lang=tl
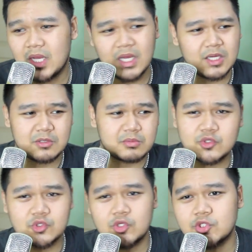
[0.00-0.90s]
mga
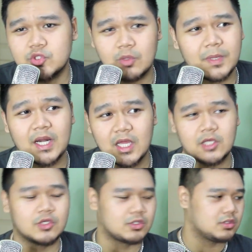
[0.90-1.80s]
outsource doon. Parang
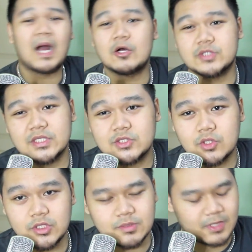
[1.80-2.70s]
ganun. Mga outlet
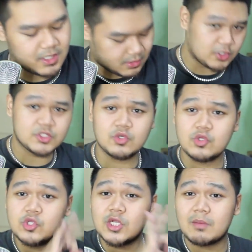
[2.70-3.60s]
stores pala. Okay, so
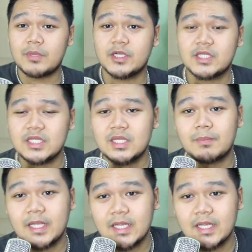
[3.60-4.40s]
yun yung number 3, the